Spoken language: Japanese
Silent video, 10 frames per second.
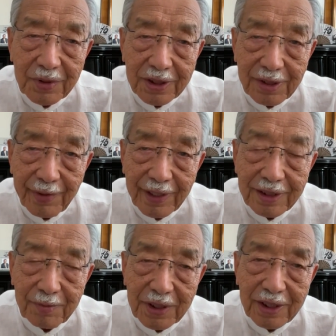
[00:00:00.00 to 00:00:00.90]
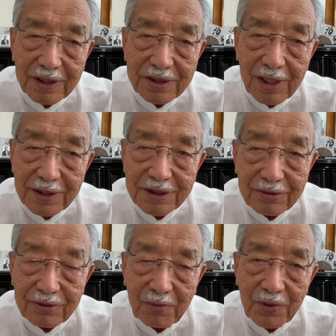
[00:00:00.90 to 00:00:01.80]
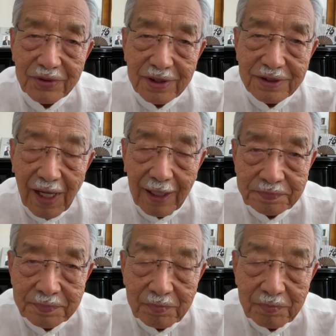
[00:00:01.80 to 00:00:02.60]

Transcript: 皆様方見聞きしてらっしゃると思うんですが、